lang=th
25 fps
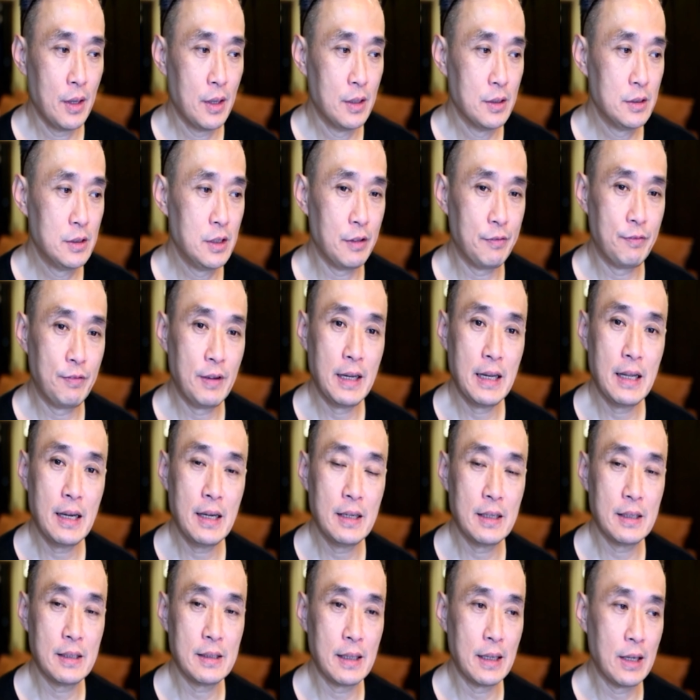ฉีดฟิลเลอร์ห
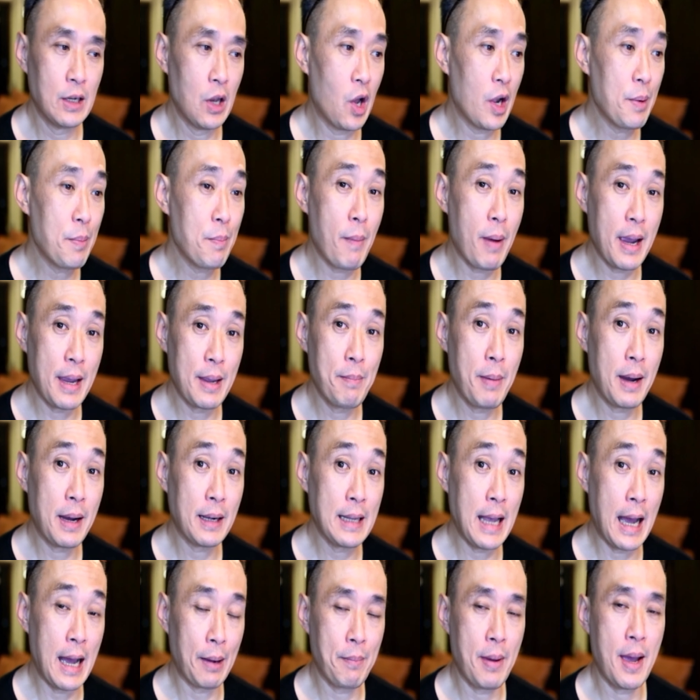รือร้อยไหมบางอ
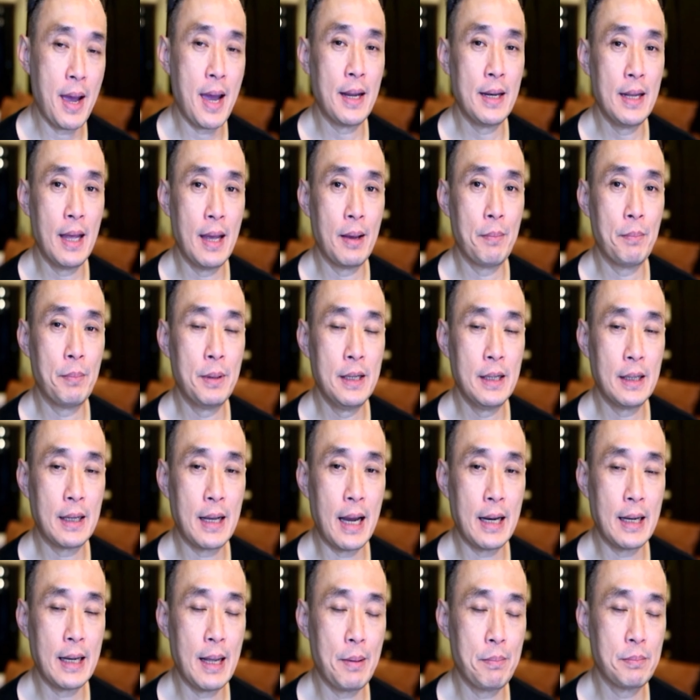ย่างมาเนี่ยบางทีกา
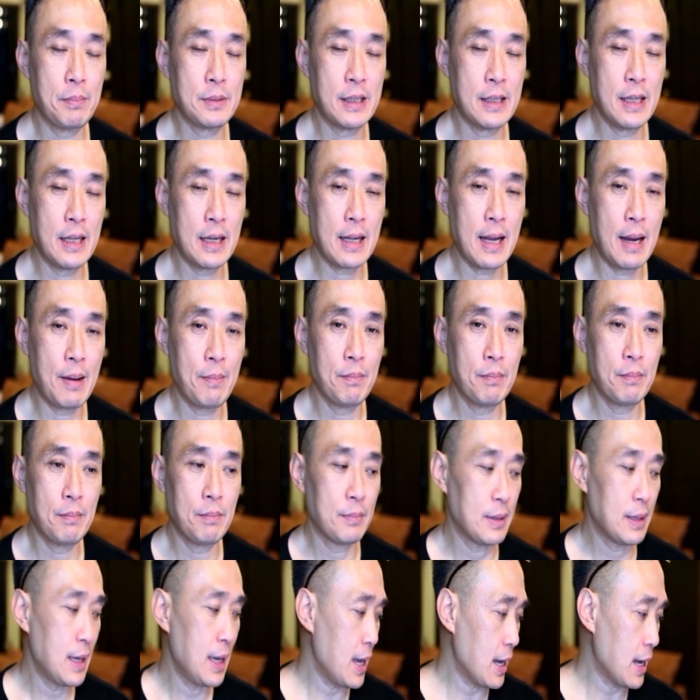รทำศัลยกรรม
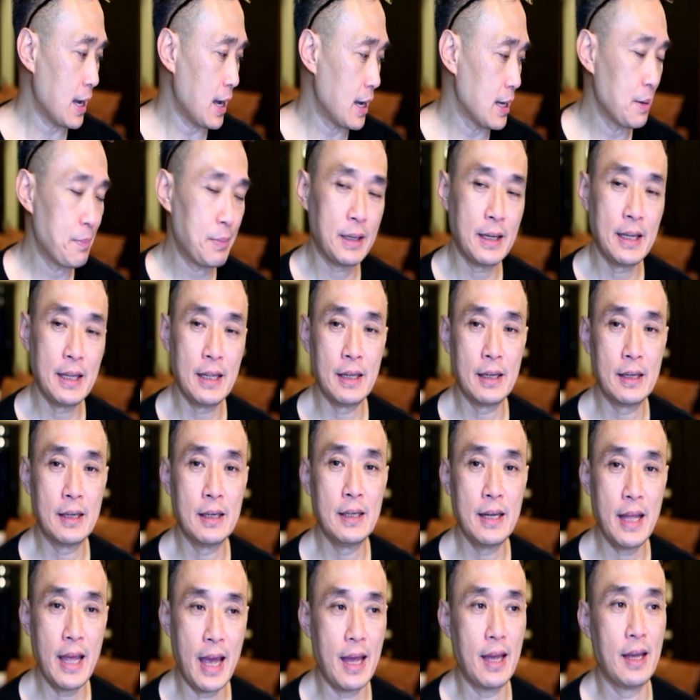แก้ไขให้มันดีขึ้น
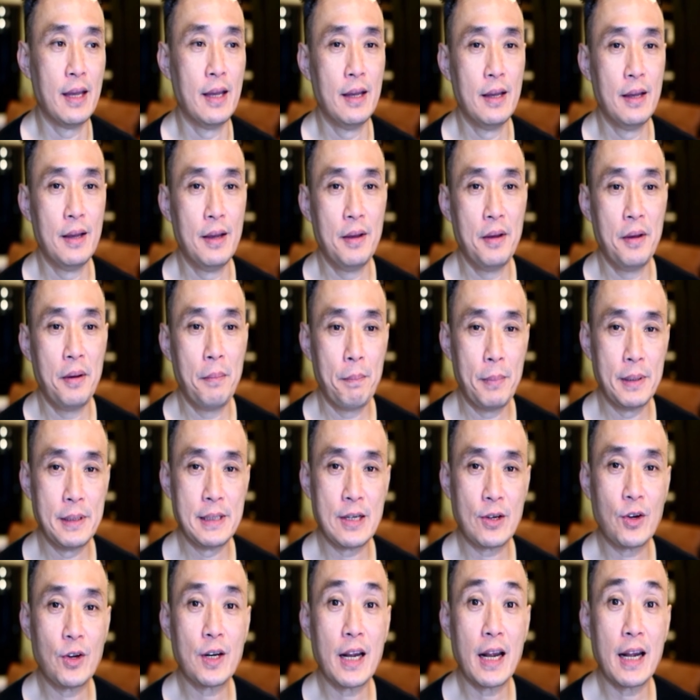เนี่ยมันจะ
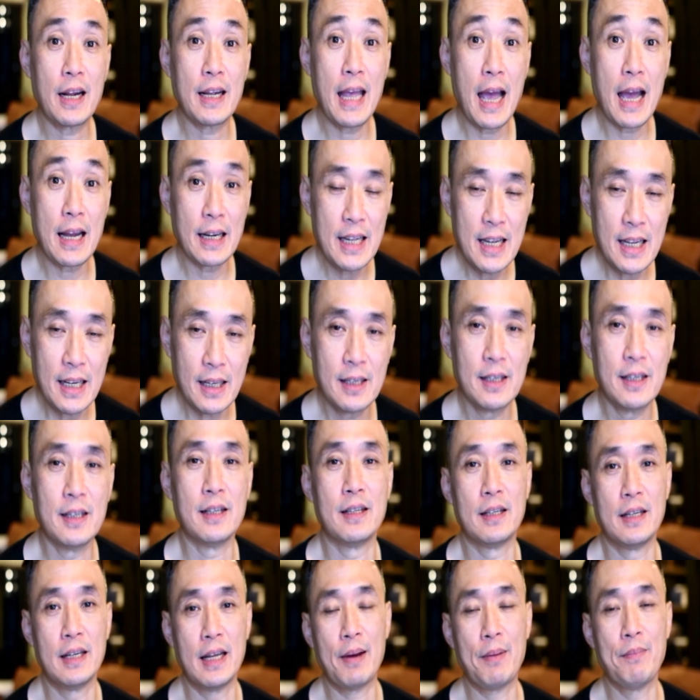ค่อนข้างยากนิดนึง
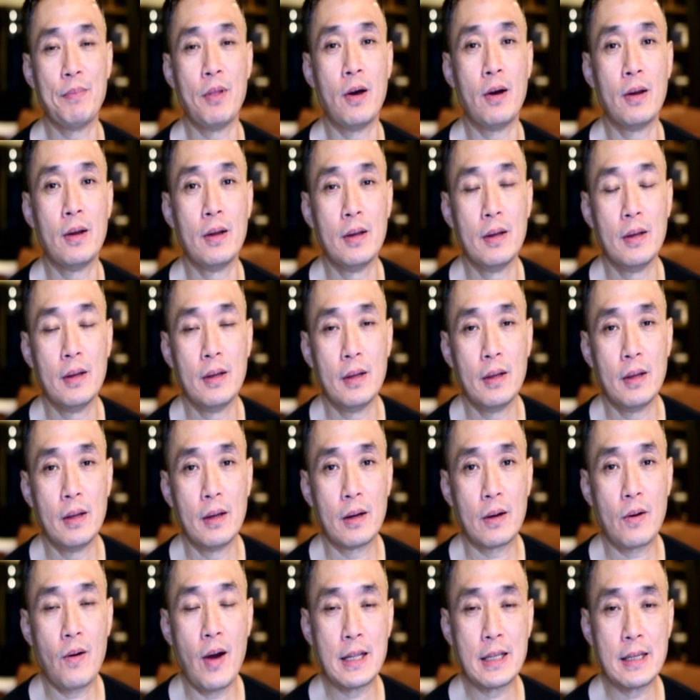นะครับเนาะ
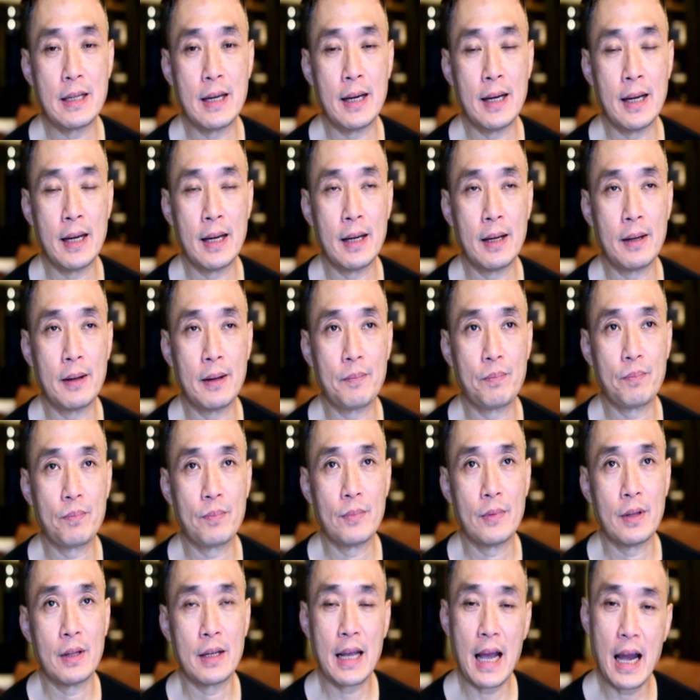ก็อาจจะ
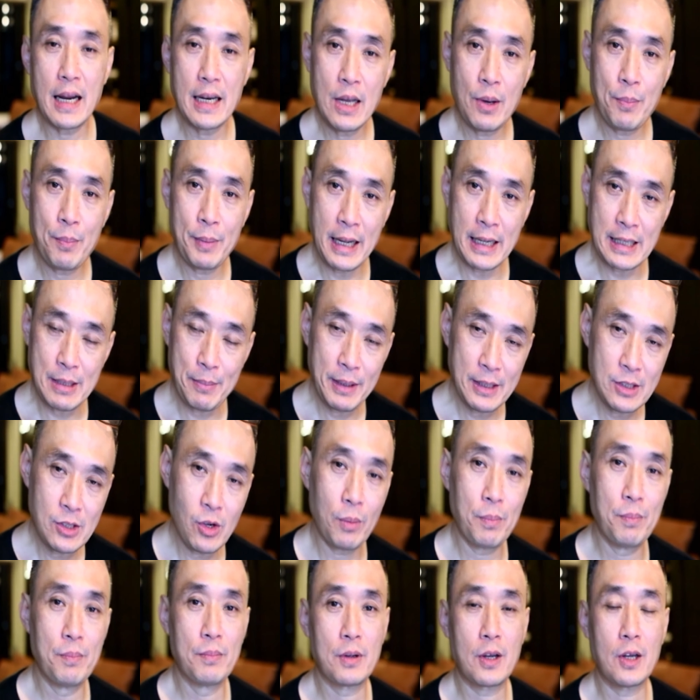ครั้งเดียวมันอาจจะไม่จบ
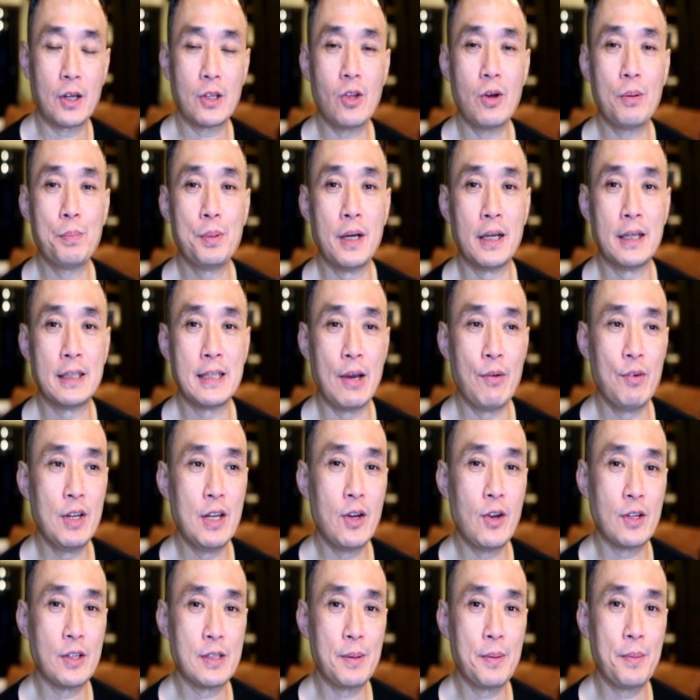ก็ต้องเผื่อใจไว้นิด
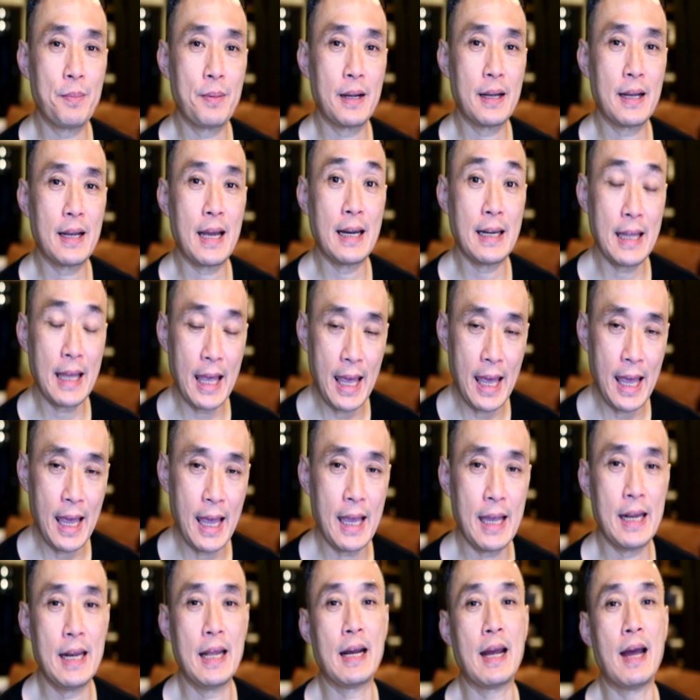หน่อยสำหรับการแก้
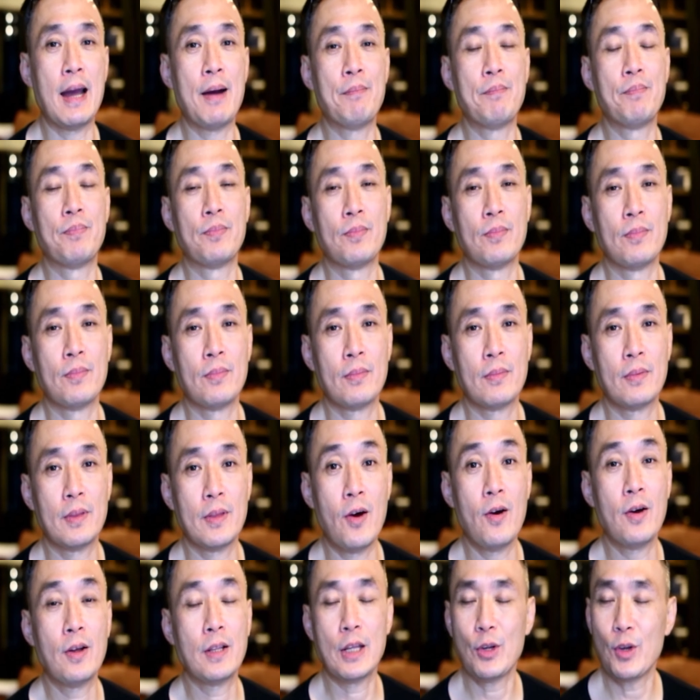นะครับ
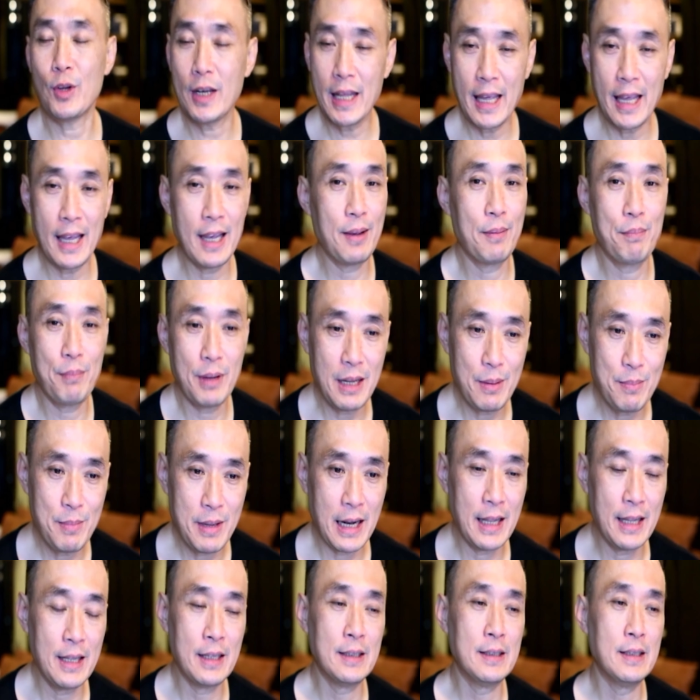เนาะเท่านั้นเองไม่ได้มีอะ
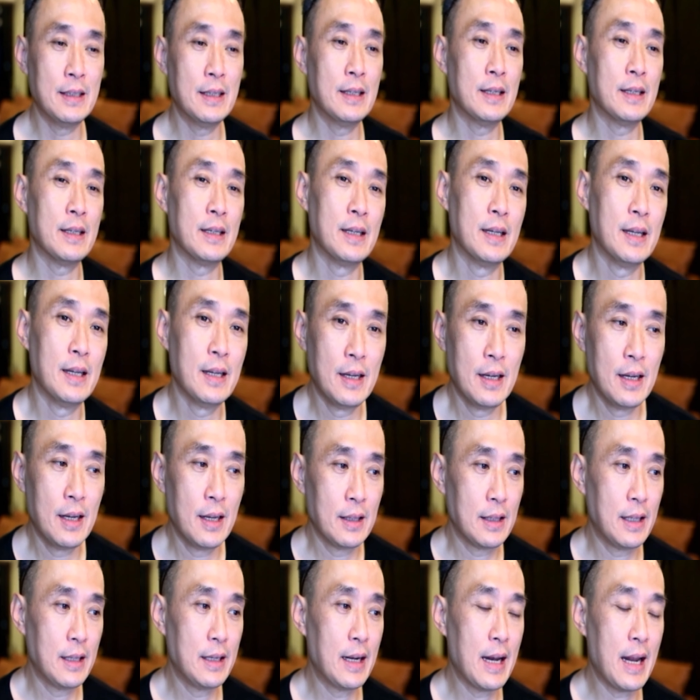ไรอย่างอื่นเลย
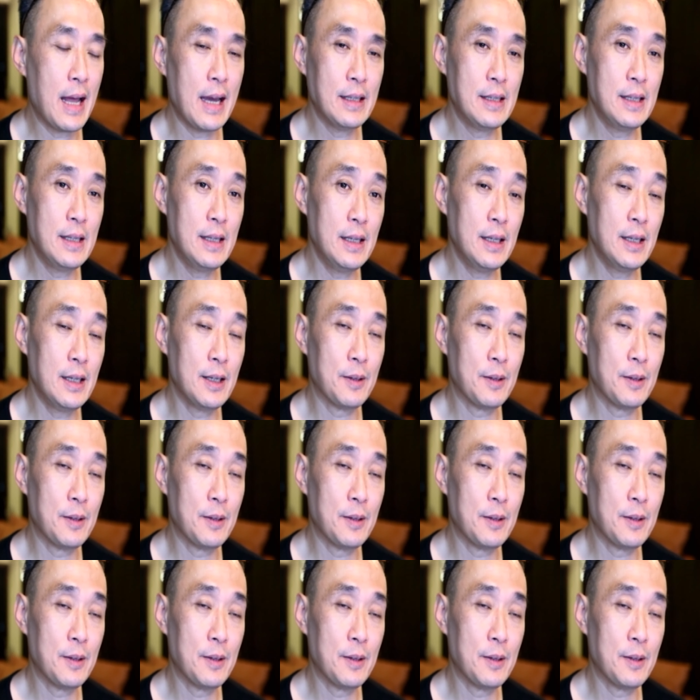แต่ในรายที่